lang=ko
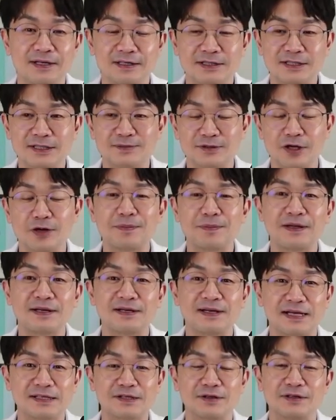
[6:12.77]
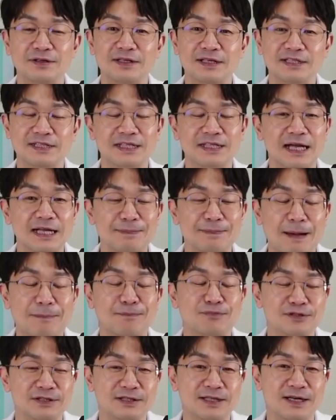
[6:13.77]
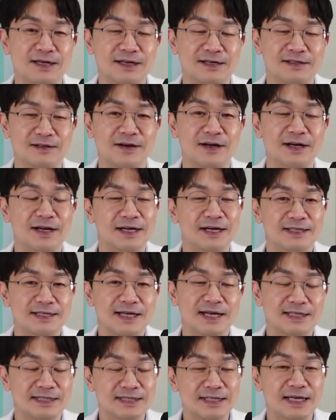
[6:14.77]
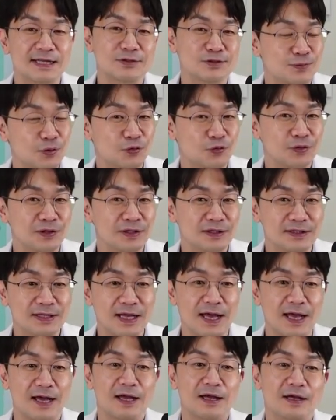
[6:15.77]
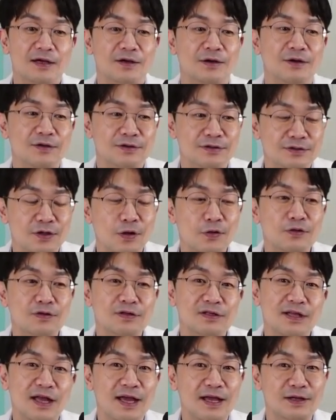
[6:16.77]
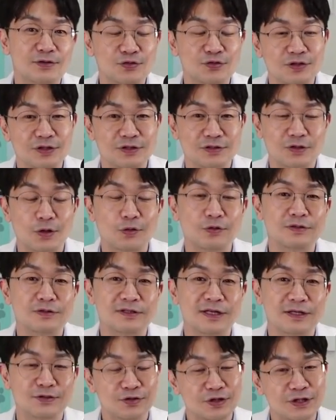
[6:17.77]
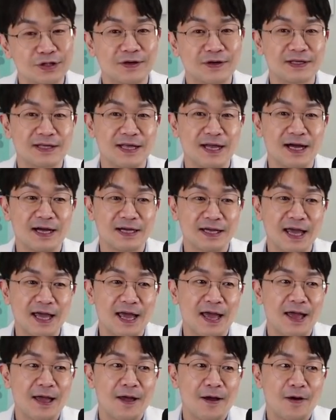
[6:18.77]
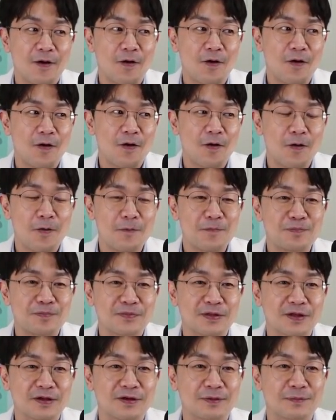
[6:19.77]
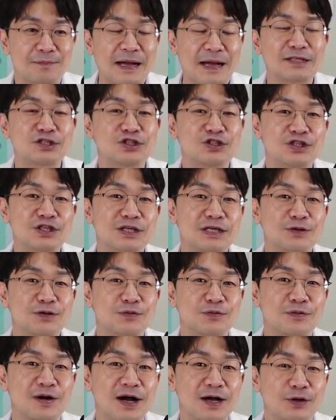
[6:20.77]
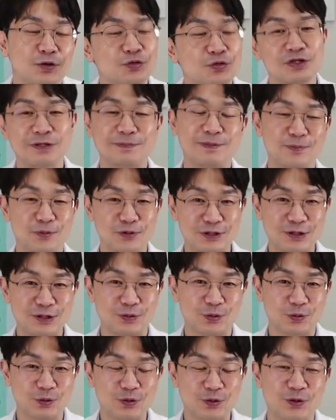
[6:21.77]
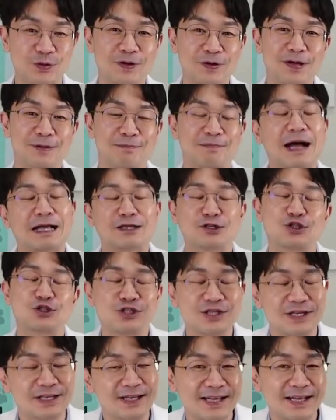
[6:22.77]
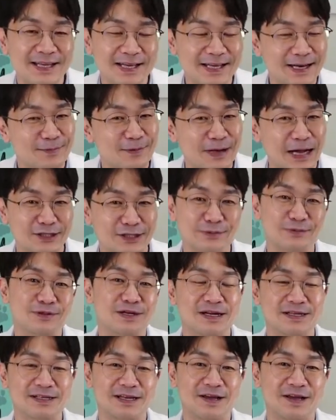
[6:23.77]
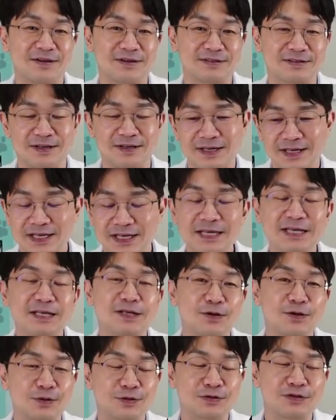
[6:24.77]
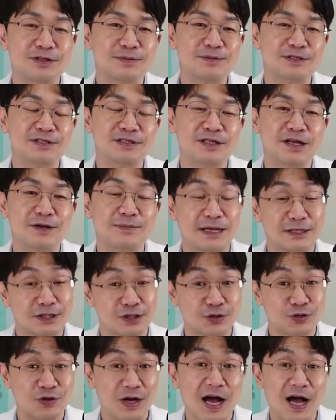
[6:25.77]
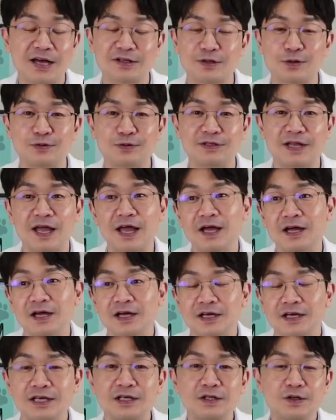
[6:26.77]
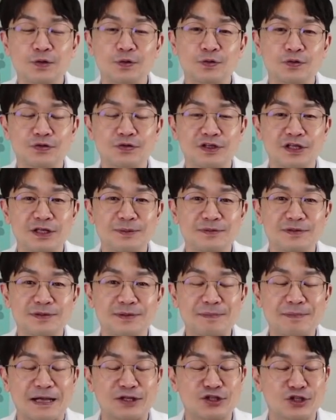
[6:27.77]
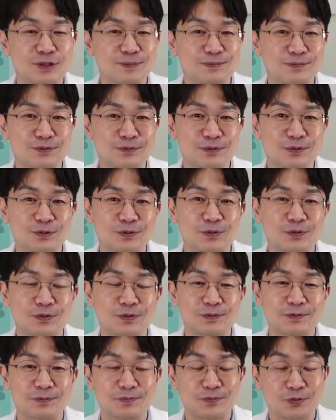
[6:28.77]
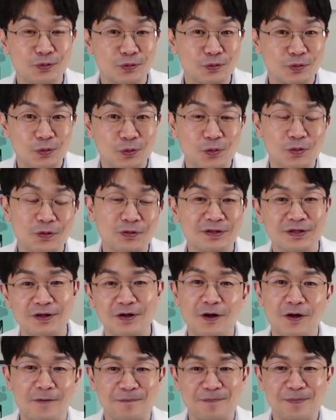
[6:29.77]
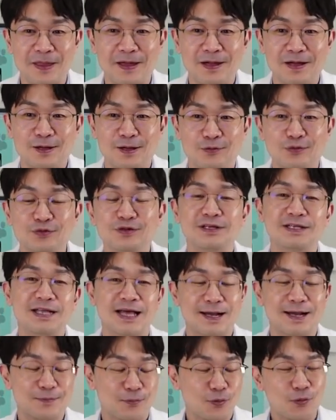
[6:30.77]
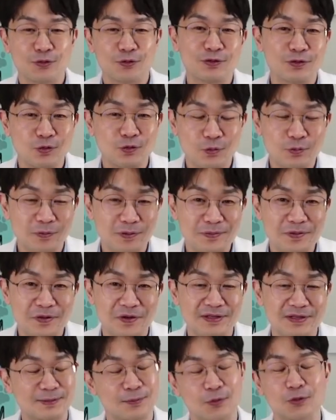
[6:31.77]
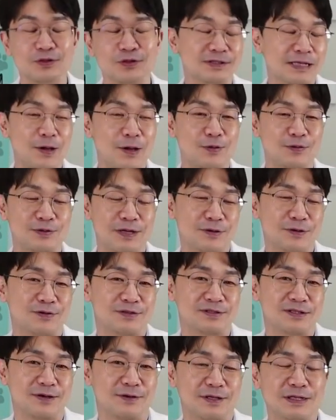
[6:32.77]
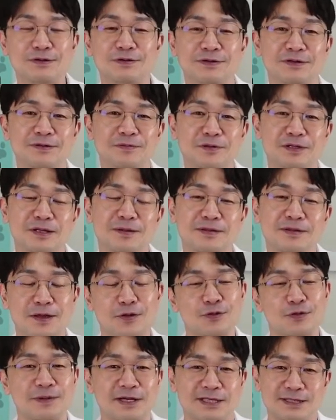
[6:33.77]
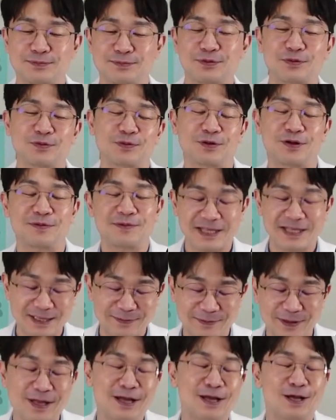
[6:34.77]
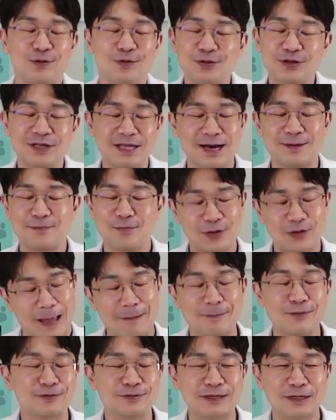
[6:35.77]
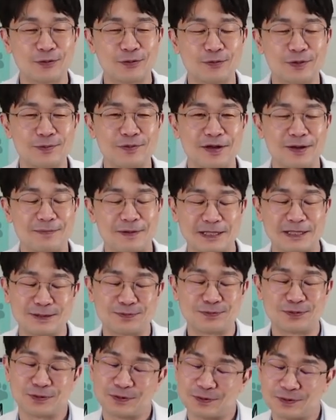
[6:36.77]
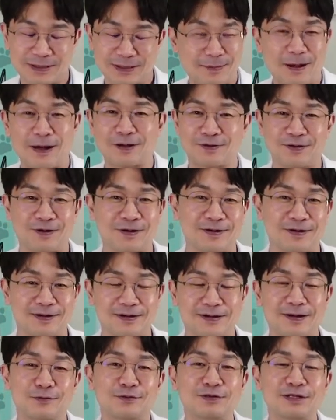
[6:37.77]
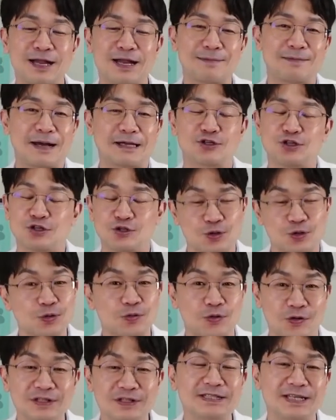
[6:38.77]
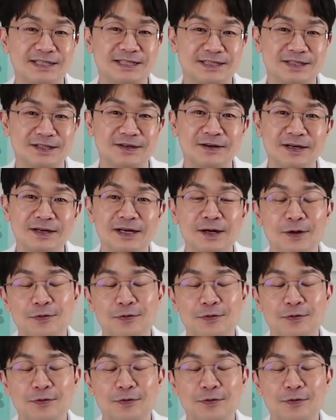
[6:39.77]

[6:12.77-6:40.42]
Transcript: 지금 섭외를 하셨는데 시간이 바쁘시다 그래서 제가 시간을 좀 보고 있는데 그 서울대 수의 서울대 수의과 대학에 어 마취과 교수님을 모셔놓고 마취에 대한 얘기를 한번 가져보려 그래요. 그래서 이인영 교수님이신데요, 마취과 서울대. 이인영 교수님은 마취 프로, 프로토콜은요, 우리나라 모든 동물병원에서 모두 사용을 하고 있어요. 이현승 교수님이 새로운 마취 프로토콜을 만들면 우리나라 대부분의 동물병원의 마취 프로토콜이 다 바뀌어요. 그러니까 우리나라 마취의 최고 권위자시죠.